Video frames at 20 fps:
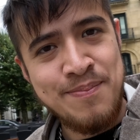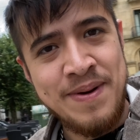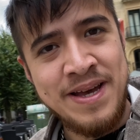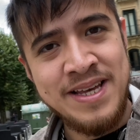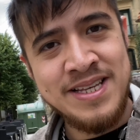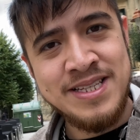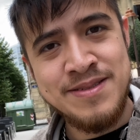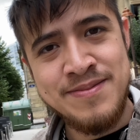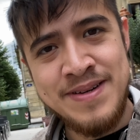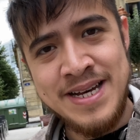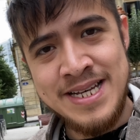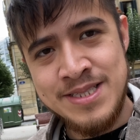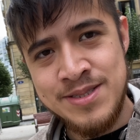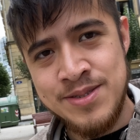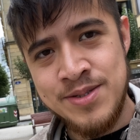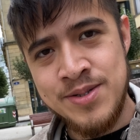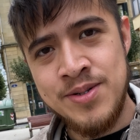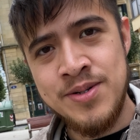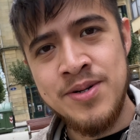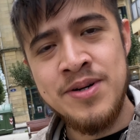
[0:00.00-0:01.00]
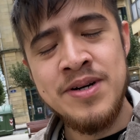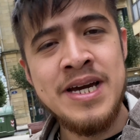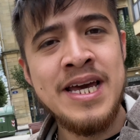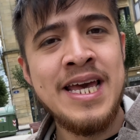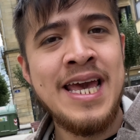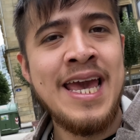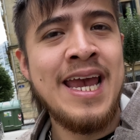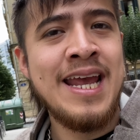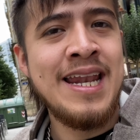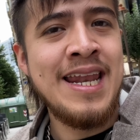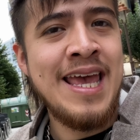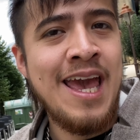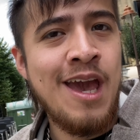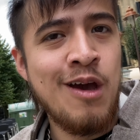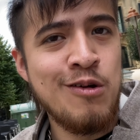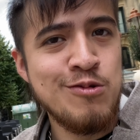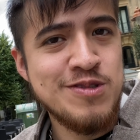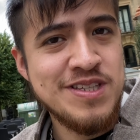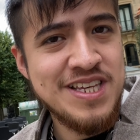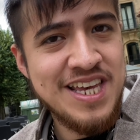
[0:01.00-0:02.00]
País Vasco, el
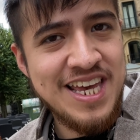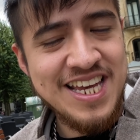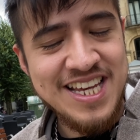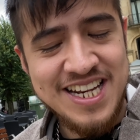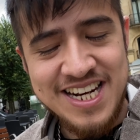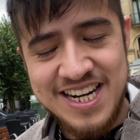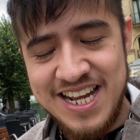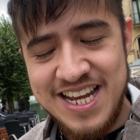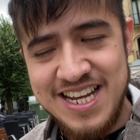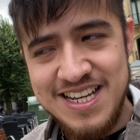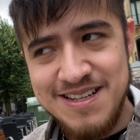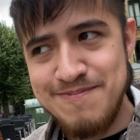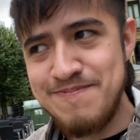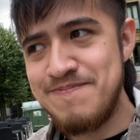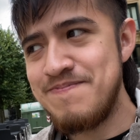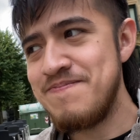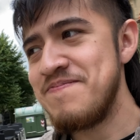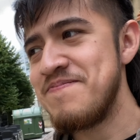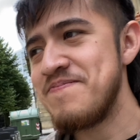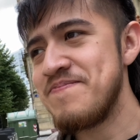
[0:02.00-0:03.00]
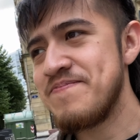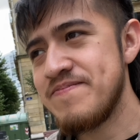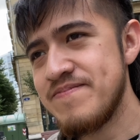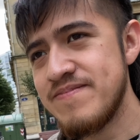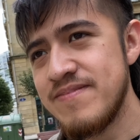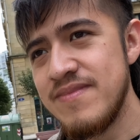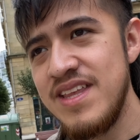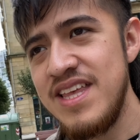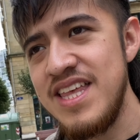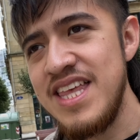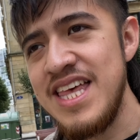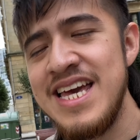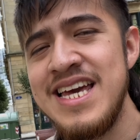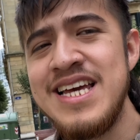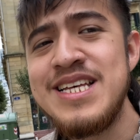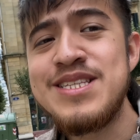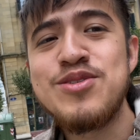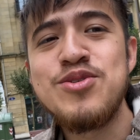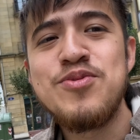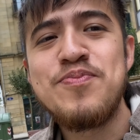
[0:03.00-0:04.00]
euskera.
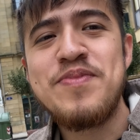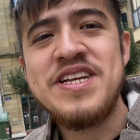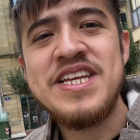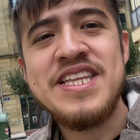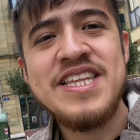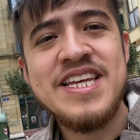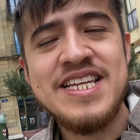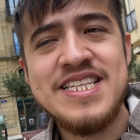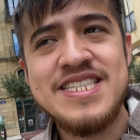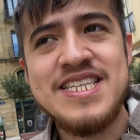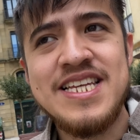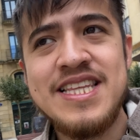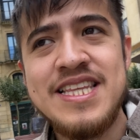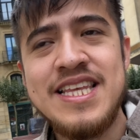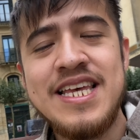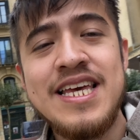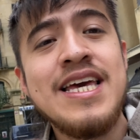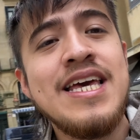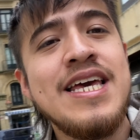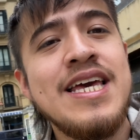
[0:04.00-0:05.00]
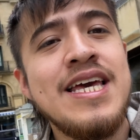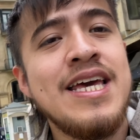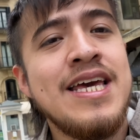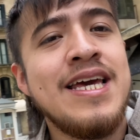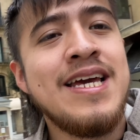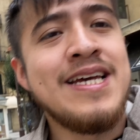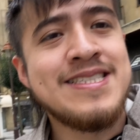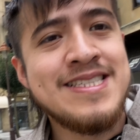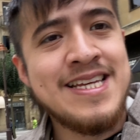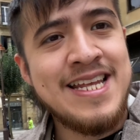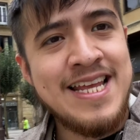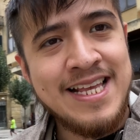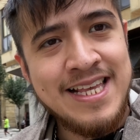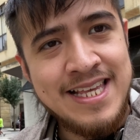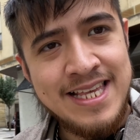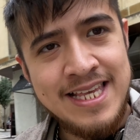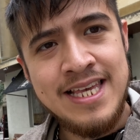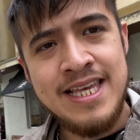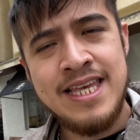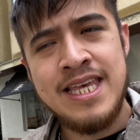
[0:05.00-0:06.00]
Es súper interesante estar
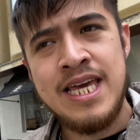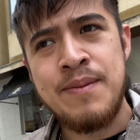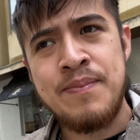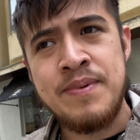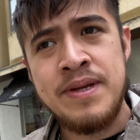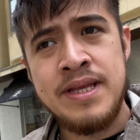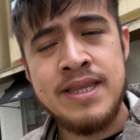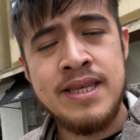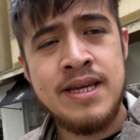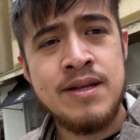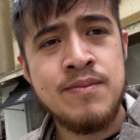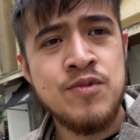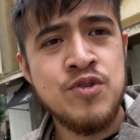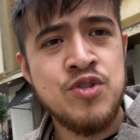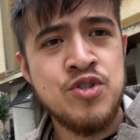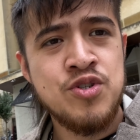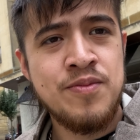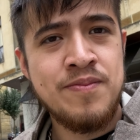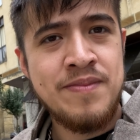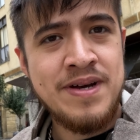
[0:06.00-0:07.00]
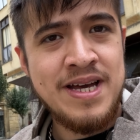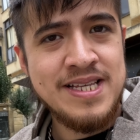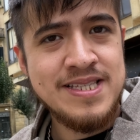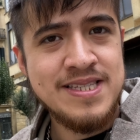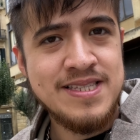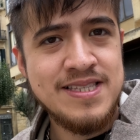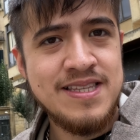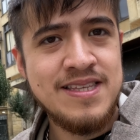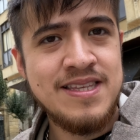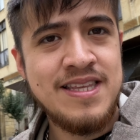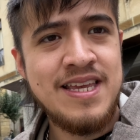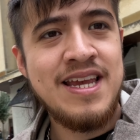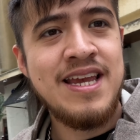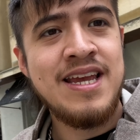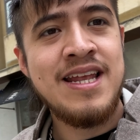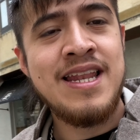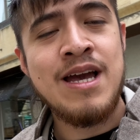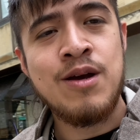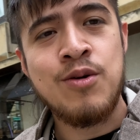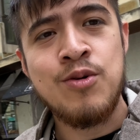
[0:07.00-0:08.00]
aquí y aprender mucho más
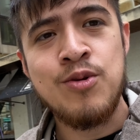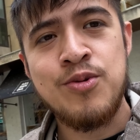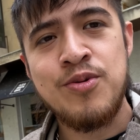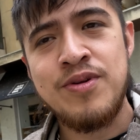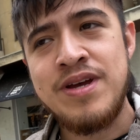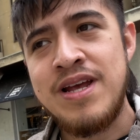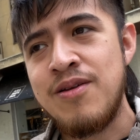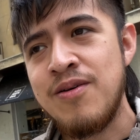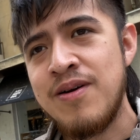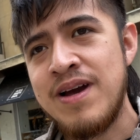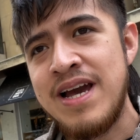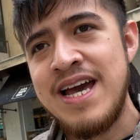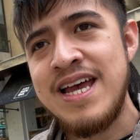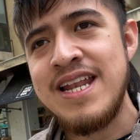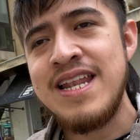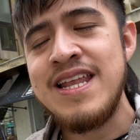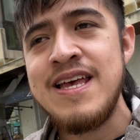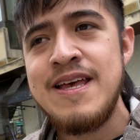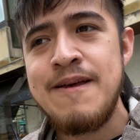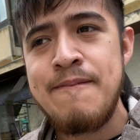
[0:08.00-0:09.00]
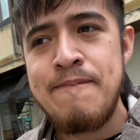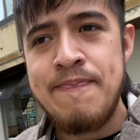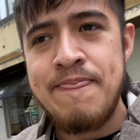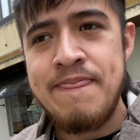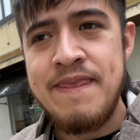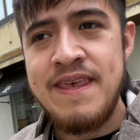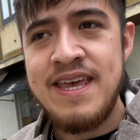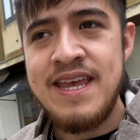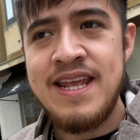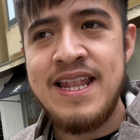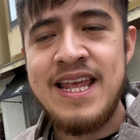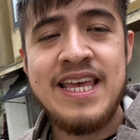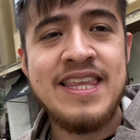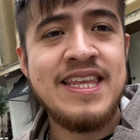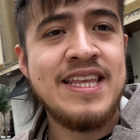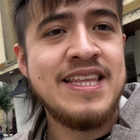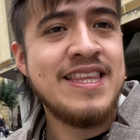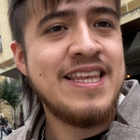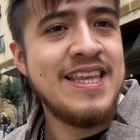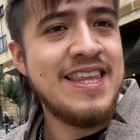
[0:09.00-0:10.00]
de la cultura local, de la
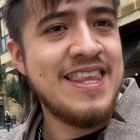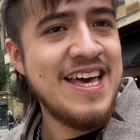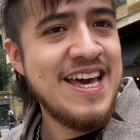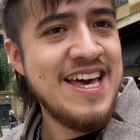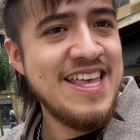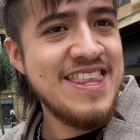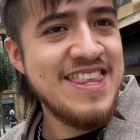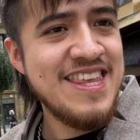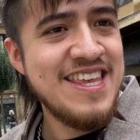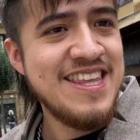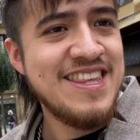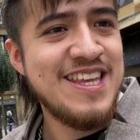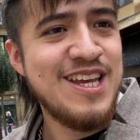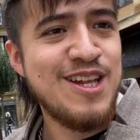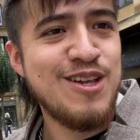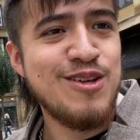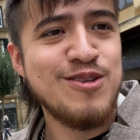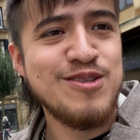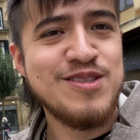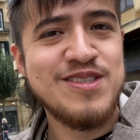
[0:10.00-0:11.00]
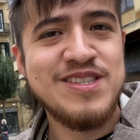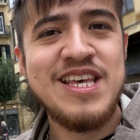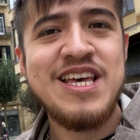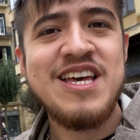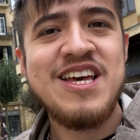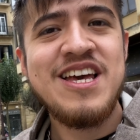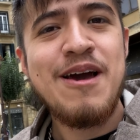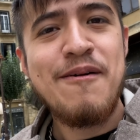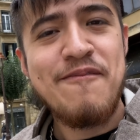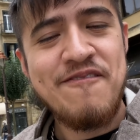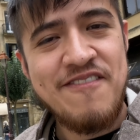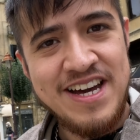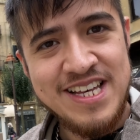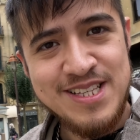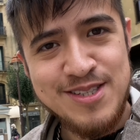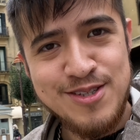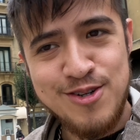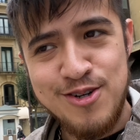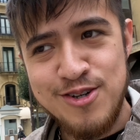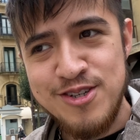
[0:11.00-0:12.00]
identidad de los
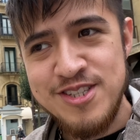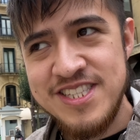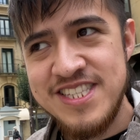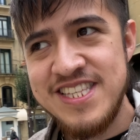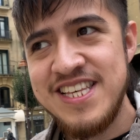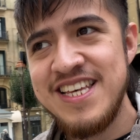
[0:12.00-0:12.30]
vascos